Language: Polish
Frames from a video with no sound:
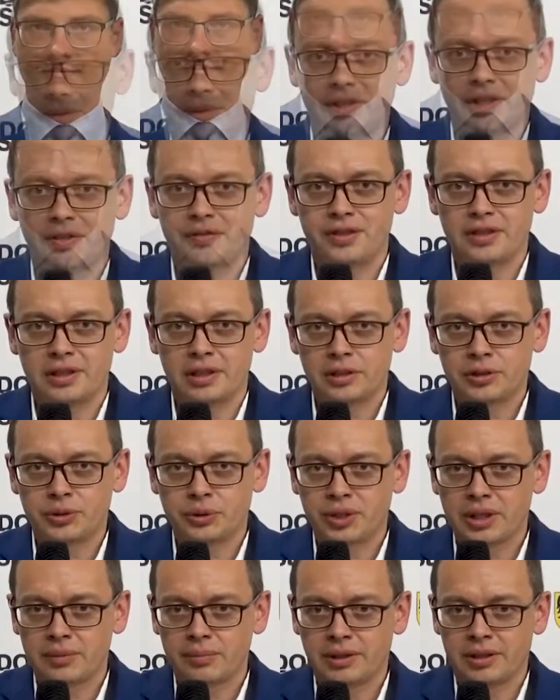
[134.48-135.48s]
Dzisiaj
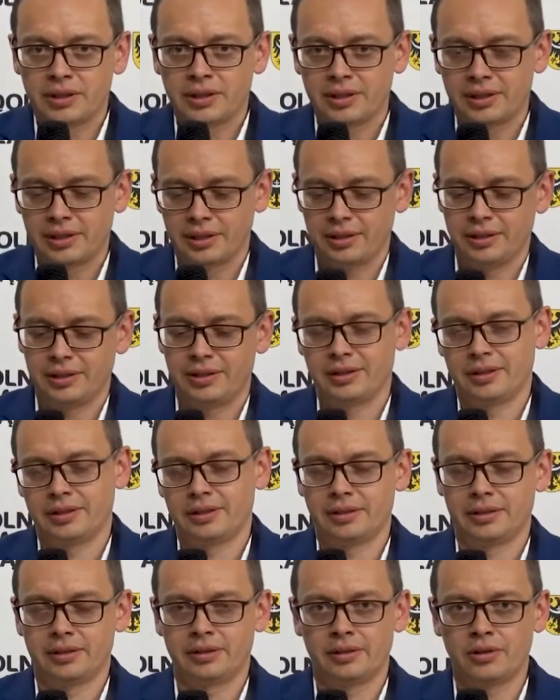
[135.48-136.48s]
finalizujemy e,
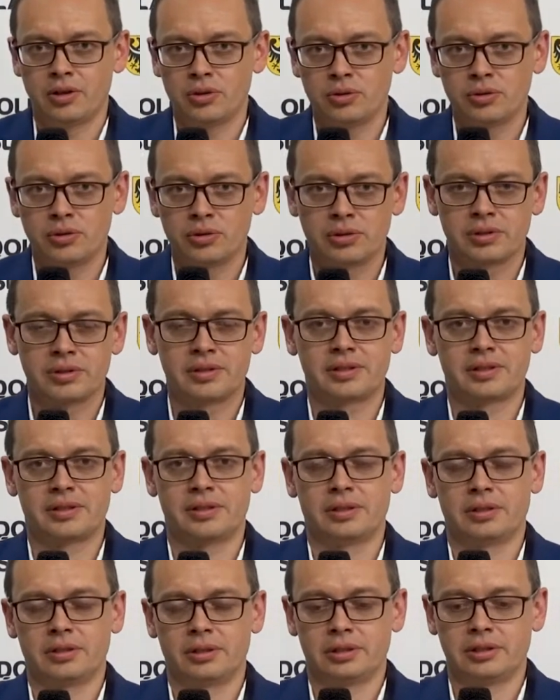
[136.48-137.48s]
konkurs
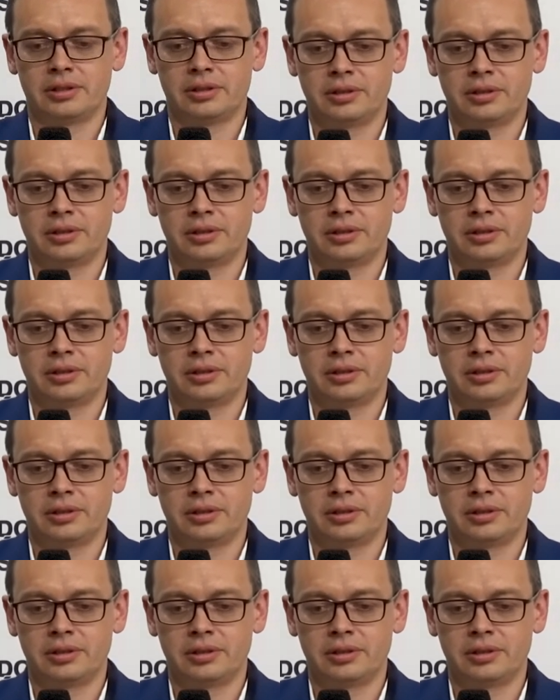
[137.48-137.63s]
e,